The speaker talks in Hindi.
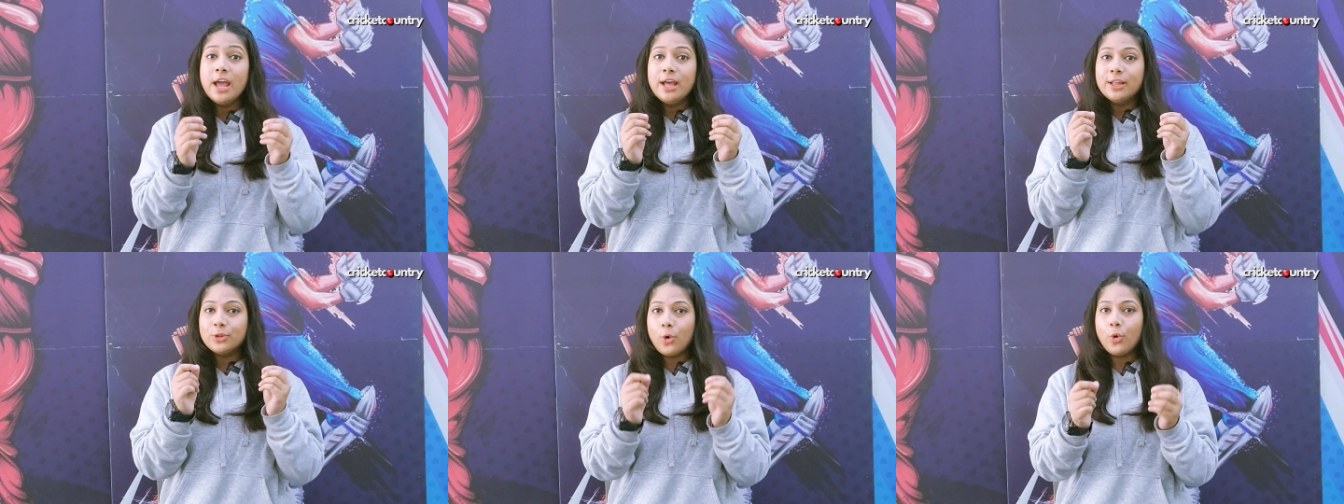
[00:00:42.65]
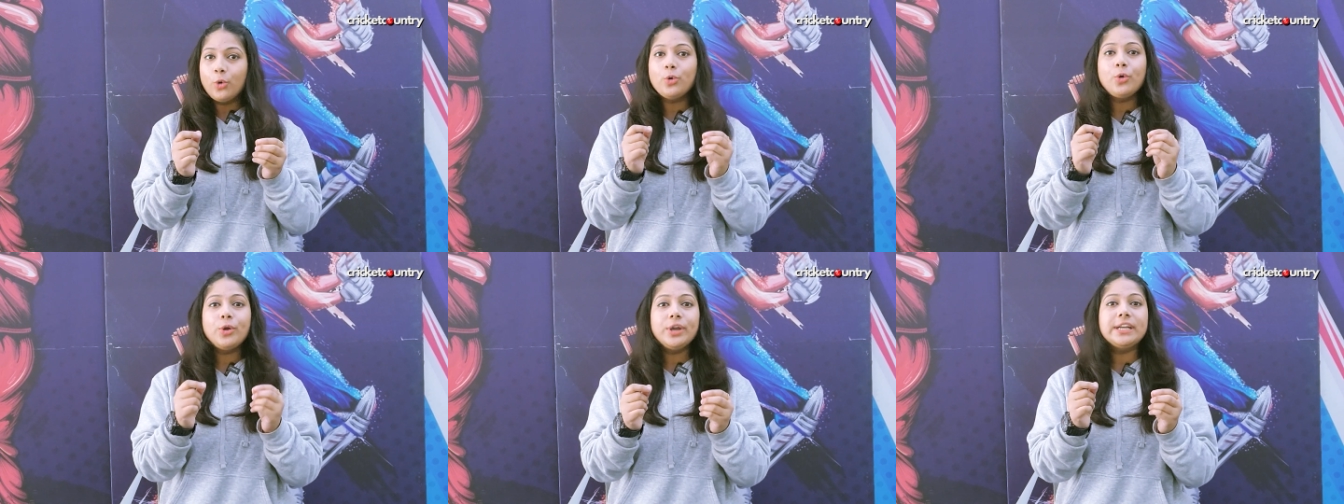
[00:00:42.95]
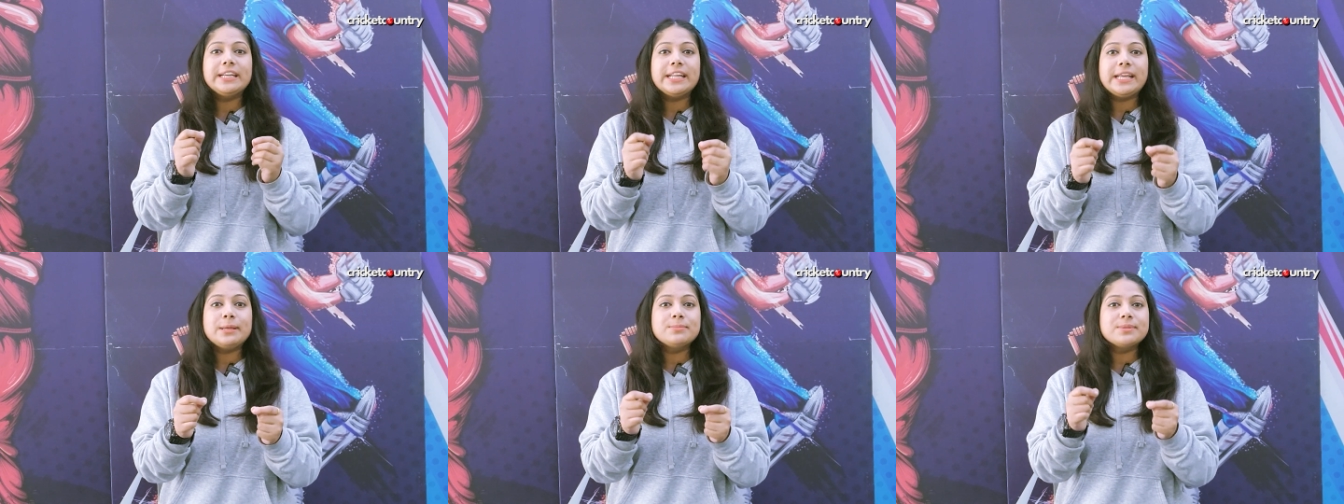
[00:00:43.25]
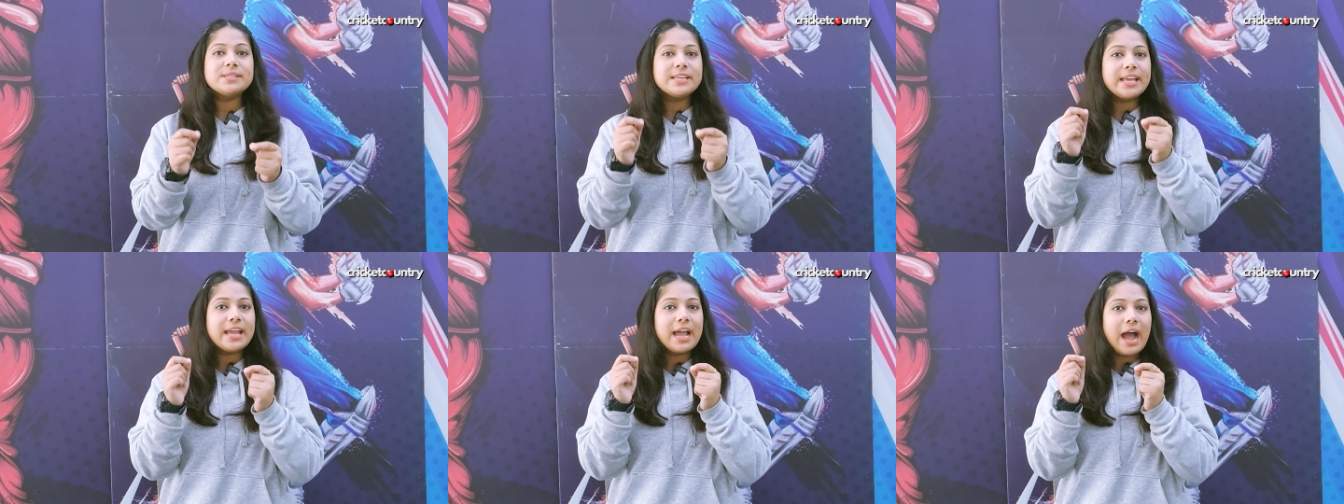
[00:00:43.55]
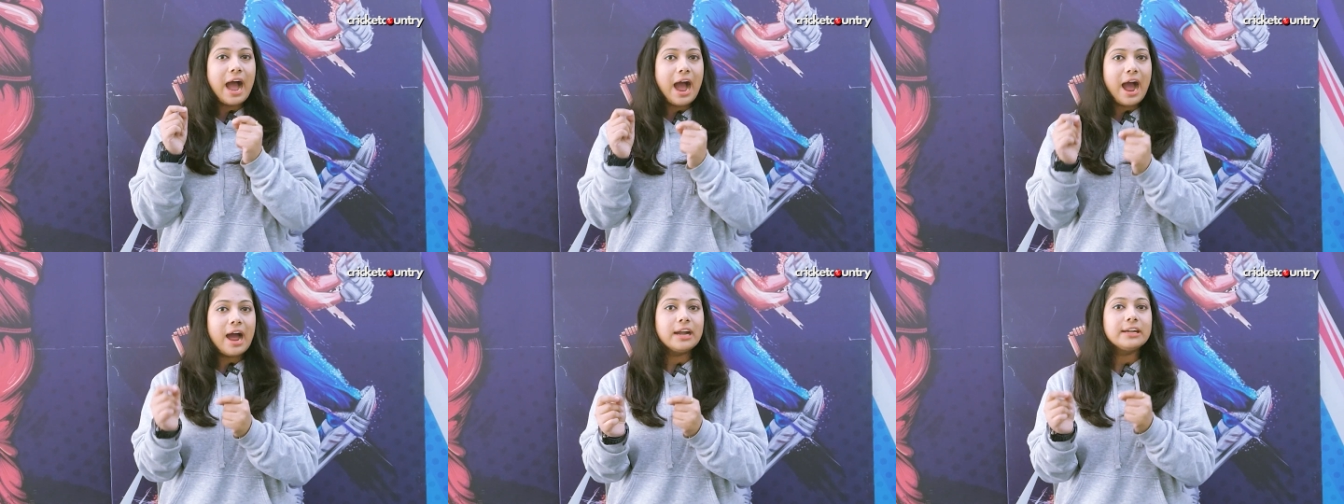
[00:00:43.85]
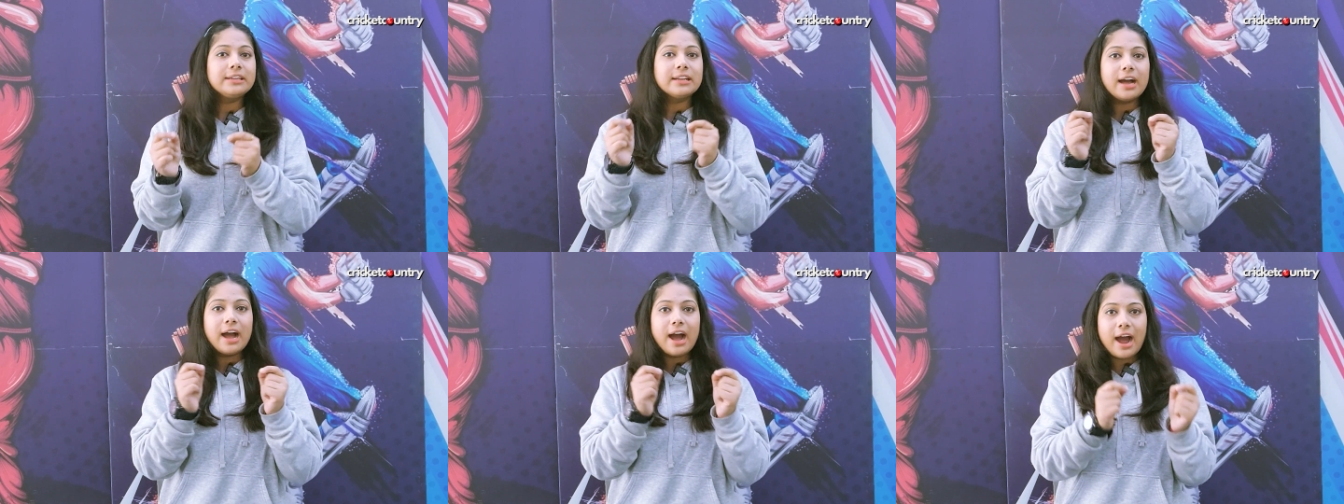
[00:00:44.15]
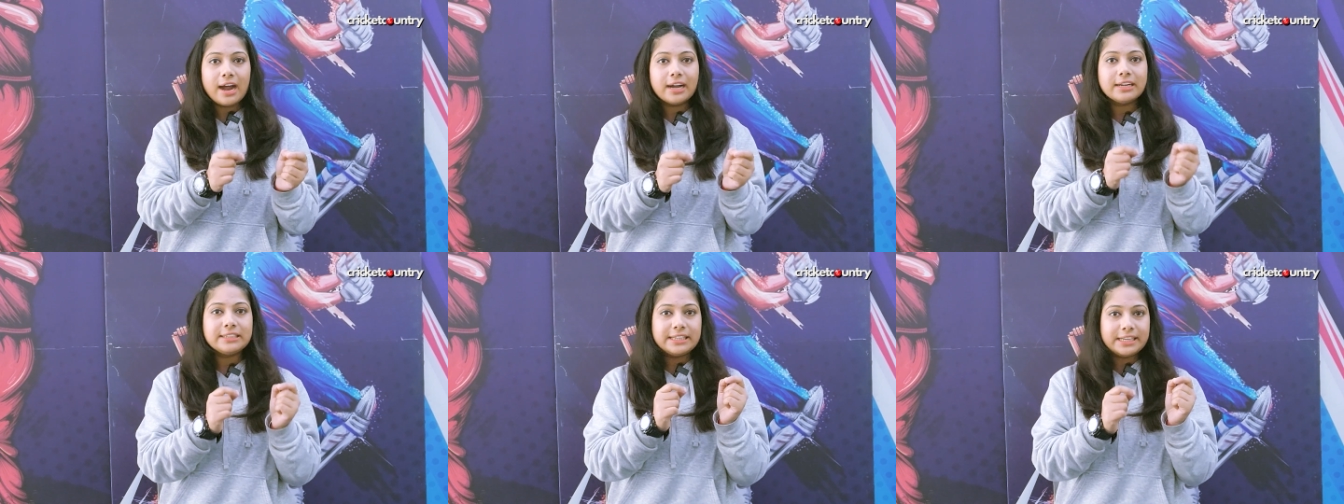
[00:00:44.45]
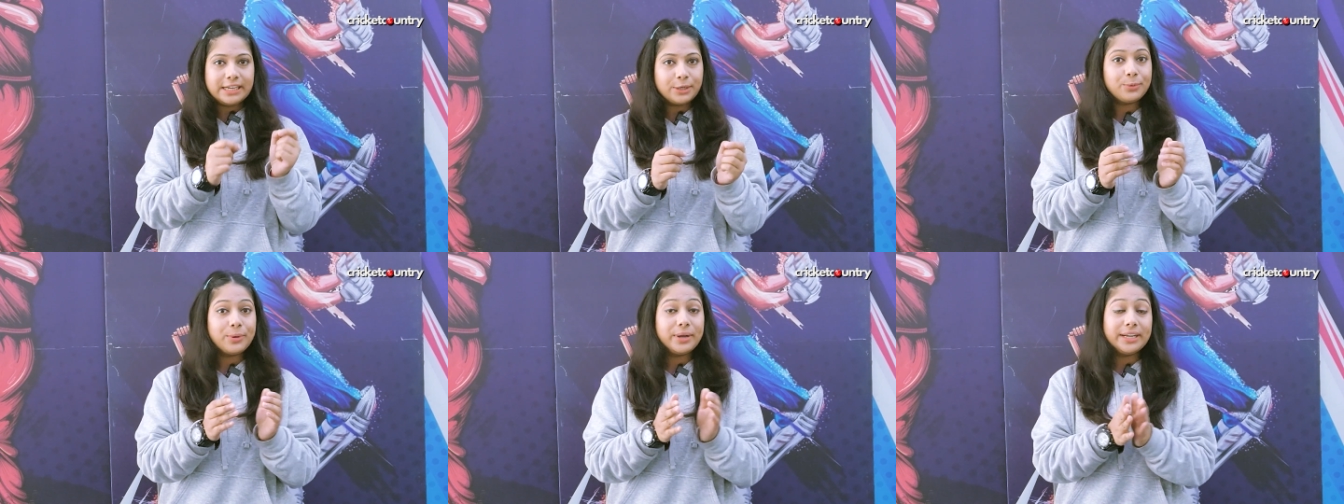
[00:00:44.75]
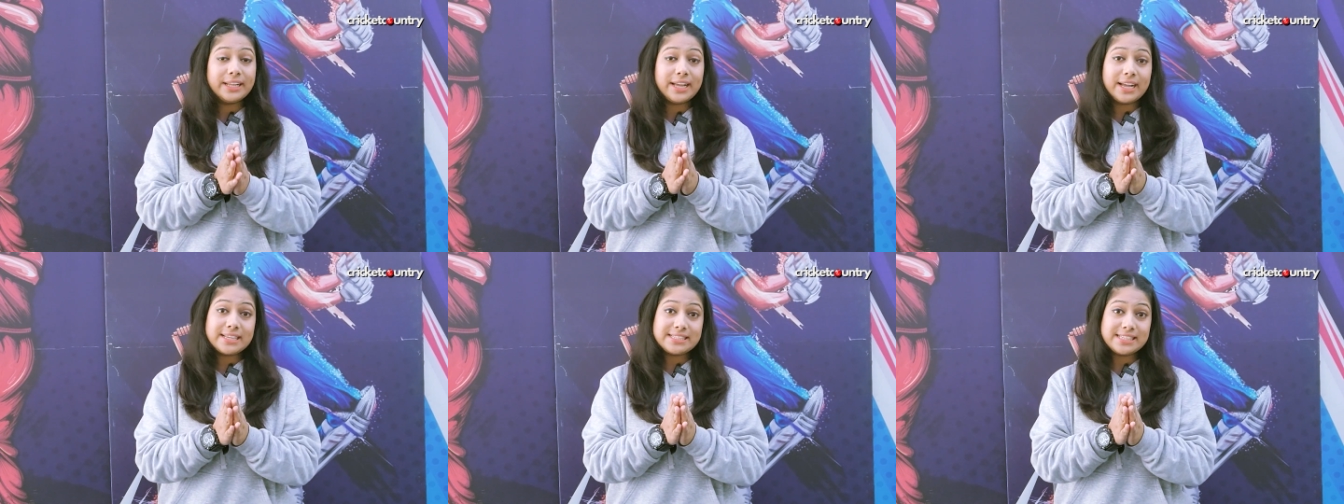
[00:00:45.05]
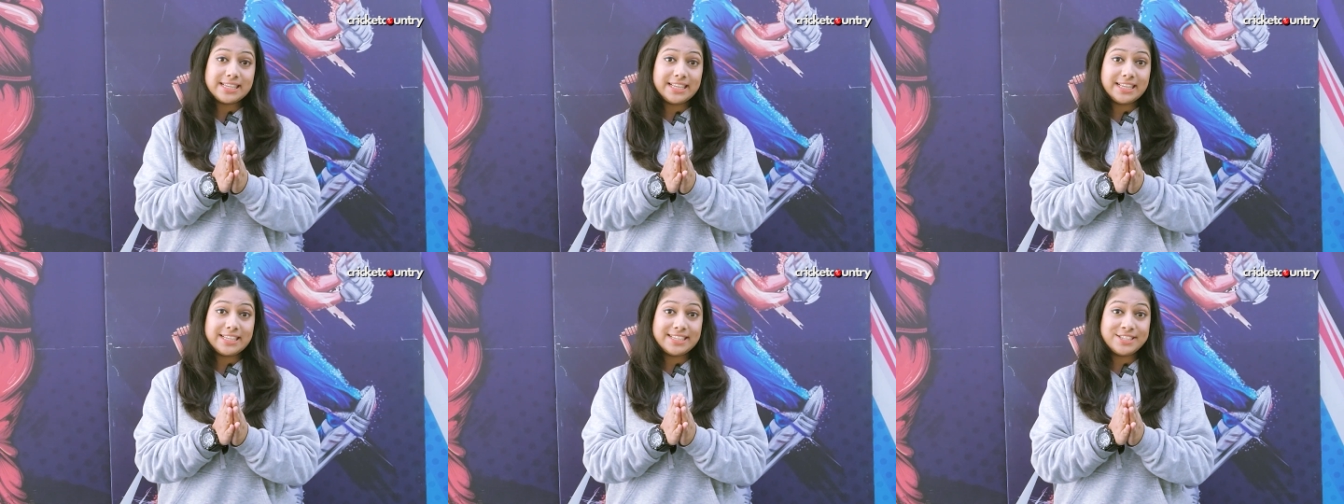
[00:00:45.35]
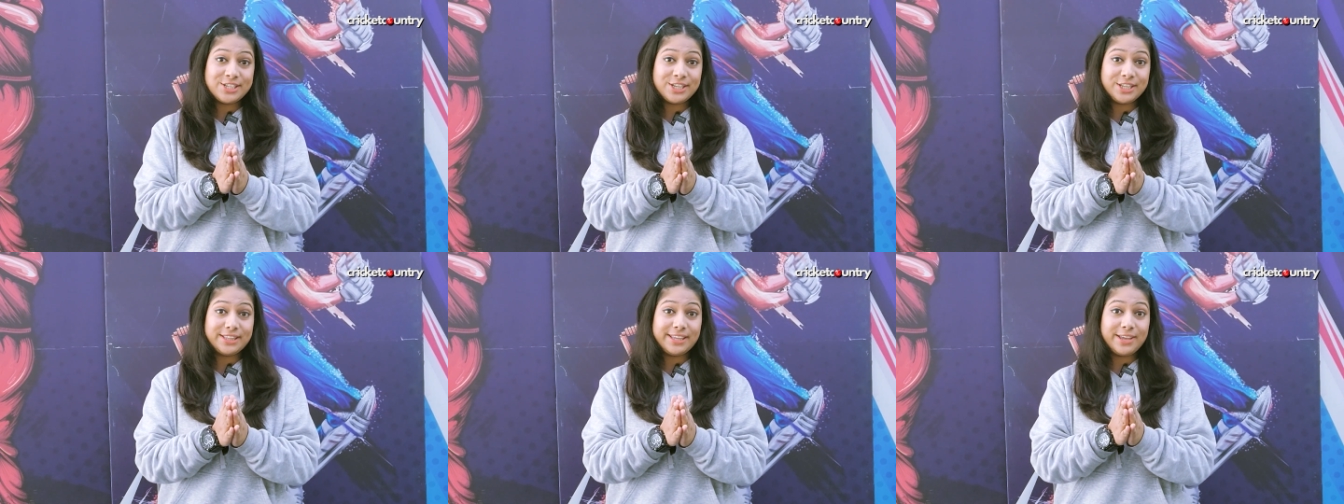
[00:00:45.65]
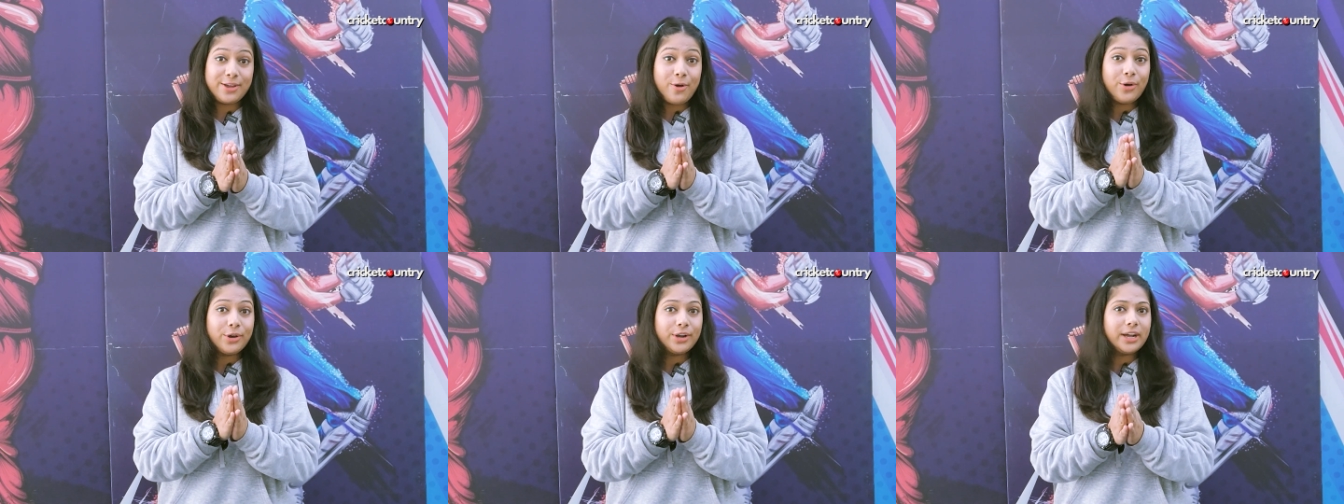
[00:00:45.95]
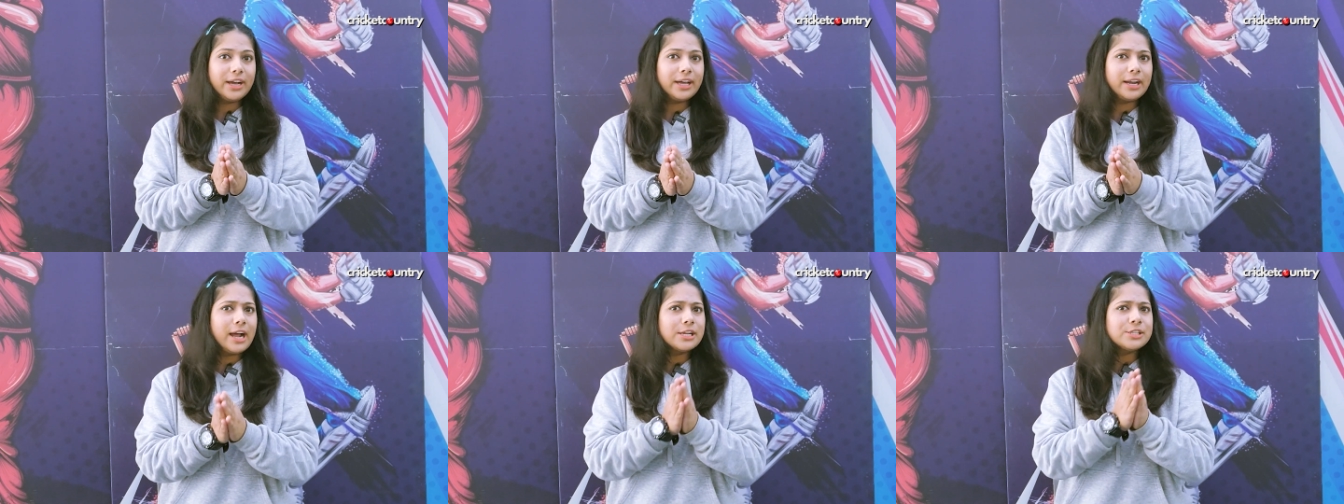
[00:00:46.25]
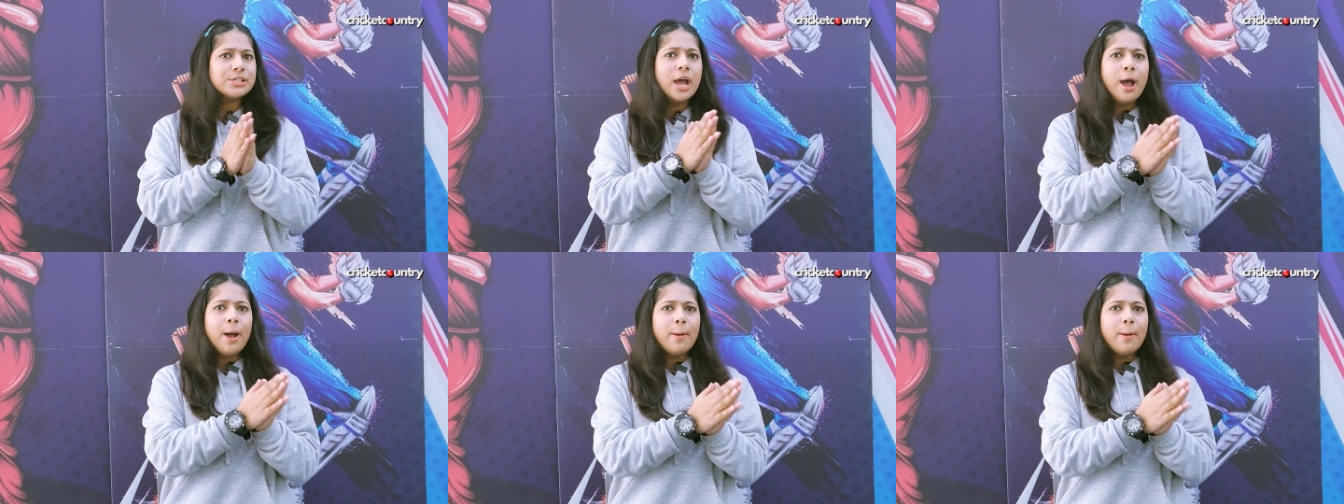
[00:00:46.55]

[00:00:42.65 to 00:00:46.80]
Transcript: दोनों ही टीम्स ने आठ आठ टी ट्वेंटी सीरीज जीती हैं और अगर आज